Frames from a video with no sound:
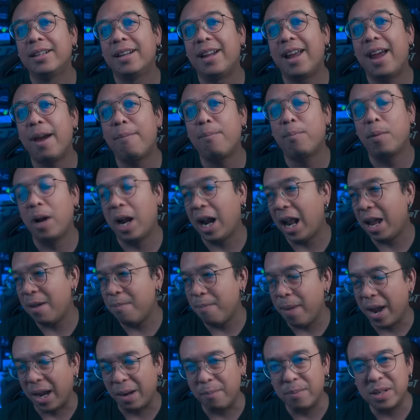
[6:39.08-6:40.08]
นะครับคลาย
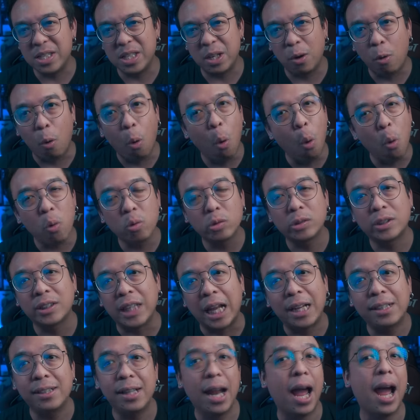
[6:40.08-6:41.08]
แม็กมันจะฮุก
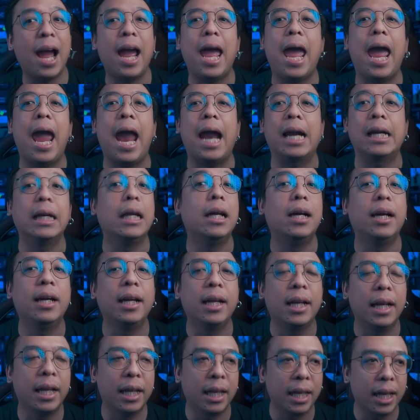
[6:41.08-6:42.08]
ซัดหน้าแหกเลย
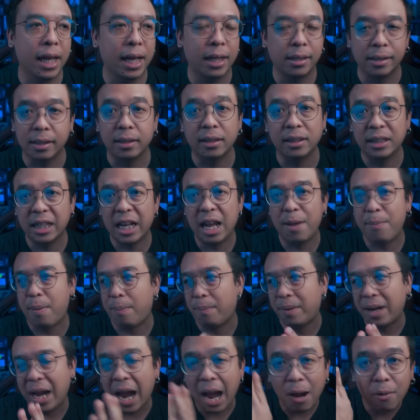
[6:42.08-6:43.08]
อะไรอย่างเงี้ยถึงจะได้แบ
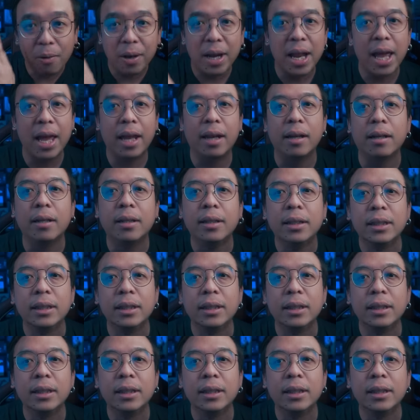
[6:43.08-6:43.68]
บ 9 คะแนน